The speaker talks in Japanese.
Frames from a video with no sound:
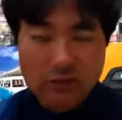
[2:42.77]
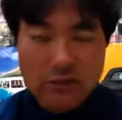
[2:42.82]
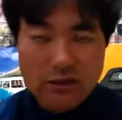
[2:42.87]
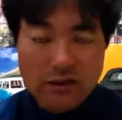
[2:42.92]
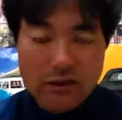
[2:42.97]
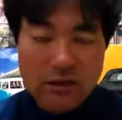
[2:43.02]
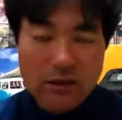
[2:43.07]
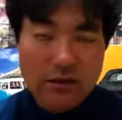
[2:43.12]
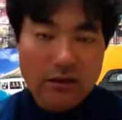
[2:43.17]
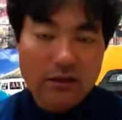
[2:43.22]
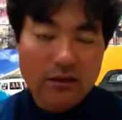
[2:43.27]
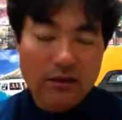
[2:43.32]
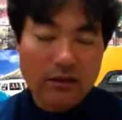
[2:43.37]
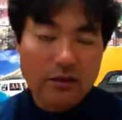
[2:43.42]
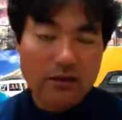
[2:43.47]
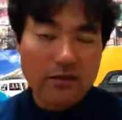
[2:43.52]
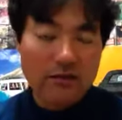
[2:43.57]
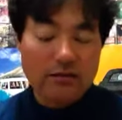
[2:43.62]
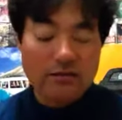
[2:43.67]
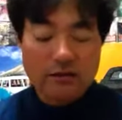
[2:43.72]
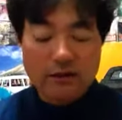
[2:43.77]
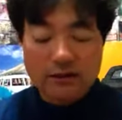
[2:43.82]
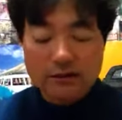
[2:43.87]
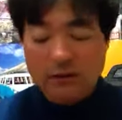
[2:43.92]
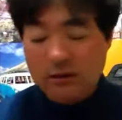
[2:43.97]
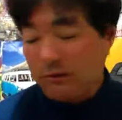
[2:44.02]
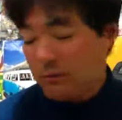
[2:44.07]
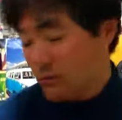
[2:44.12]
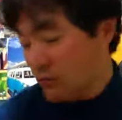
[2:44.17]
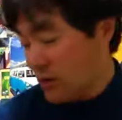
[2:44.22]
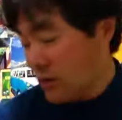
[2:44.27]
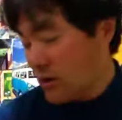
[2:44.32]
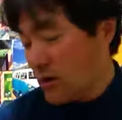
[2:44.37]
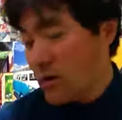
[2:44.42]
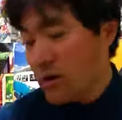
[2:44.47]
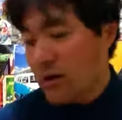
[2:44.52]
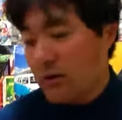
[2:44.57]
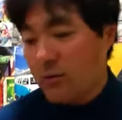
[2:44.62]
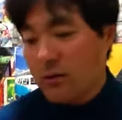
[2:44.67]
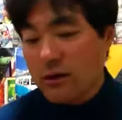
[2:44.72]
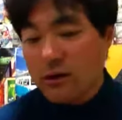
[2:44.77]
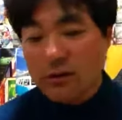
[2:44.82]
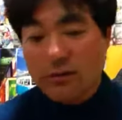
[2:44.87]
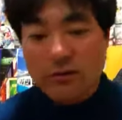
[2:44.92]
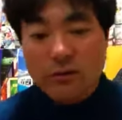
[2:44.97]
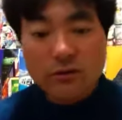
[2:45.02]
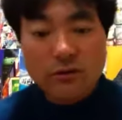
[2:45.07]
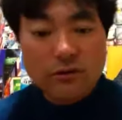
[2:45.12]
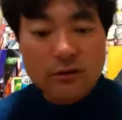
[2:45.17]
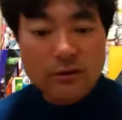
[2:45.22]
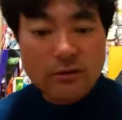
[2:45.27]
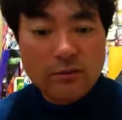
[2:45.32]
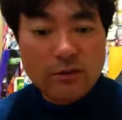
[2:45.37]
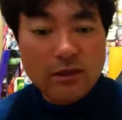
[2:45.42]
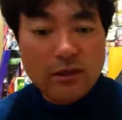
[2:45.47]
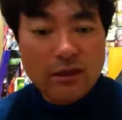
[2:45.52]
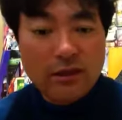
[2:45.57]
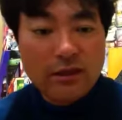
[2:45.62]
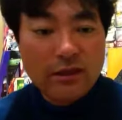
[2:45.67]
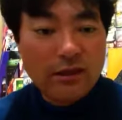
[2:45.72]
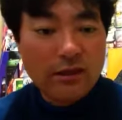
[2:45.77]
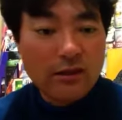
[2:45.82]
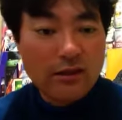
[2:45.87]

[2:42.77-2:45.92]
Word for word: えー、使えて、まあ、わかりますよね、意味ね。